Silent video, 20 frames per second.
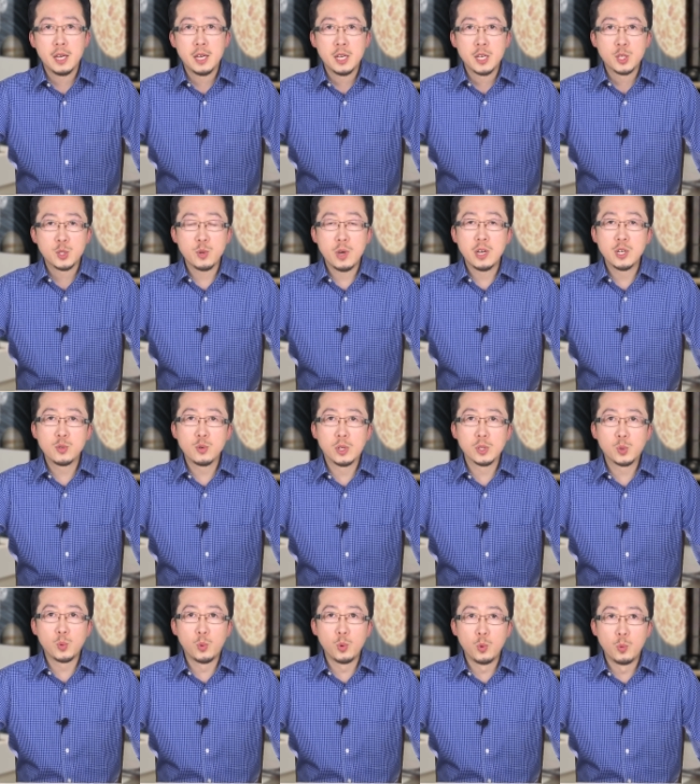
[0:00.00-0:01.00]
虽然说
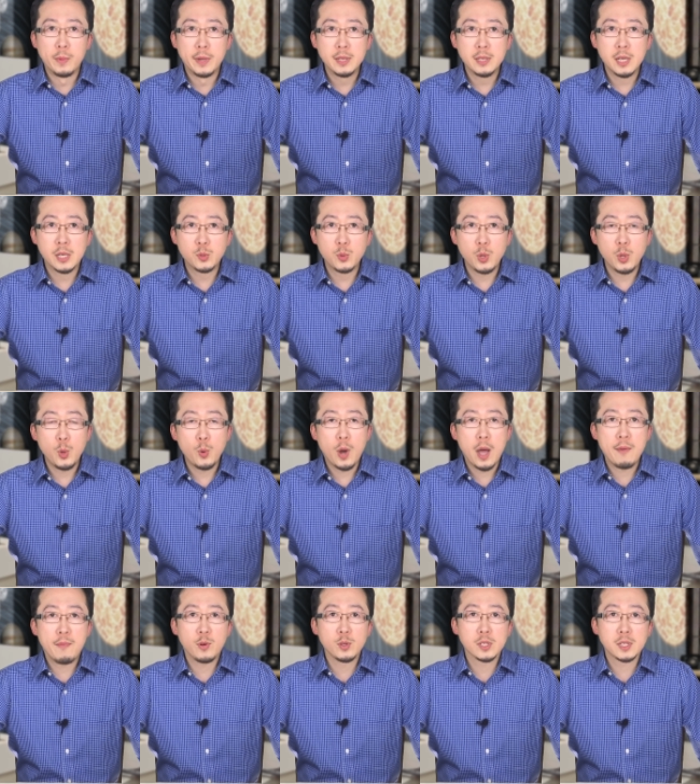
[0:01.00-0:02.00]
杜鲁门呢对 U
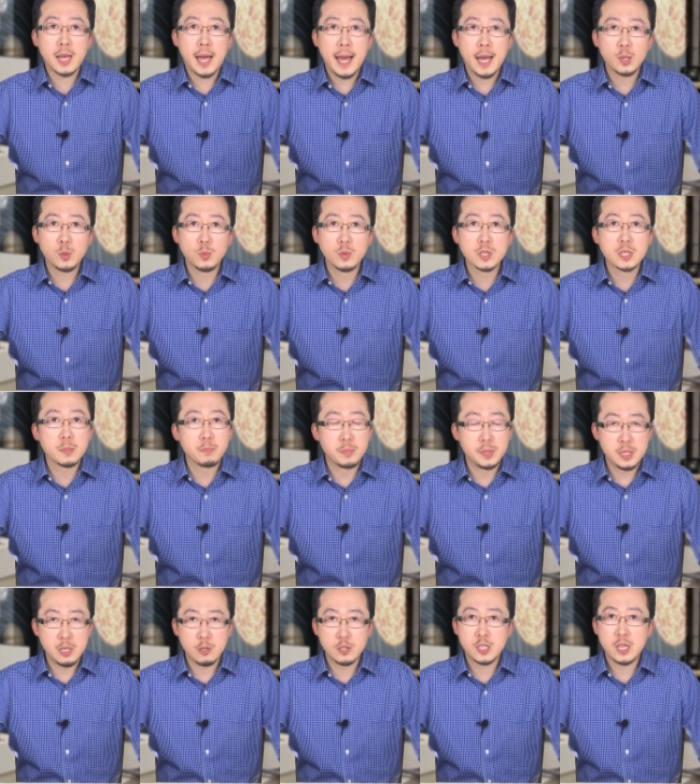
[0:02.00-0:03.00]
F O 的态度呢是比
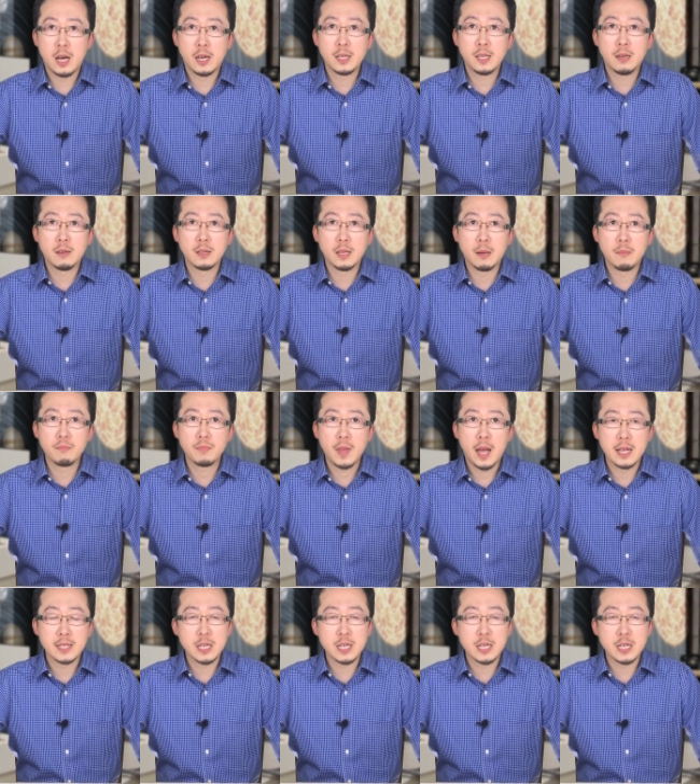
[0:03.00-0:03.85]
较强硬的啊，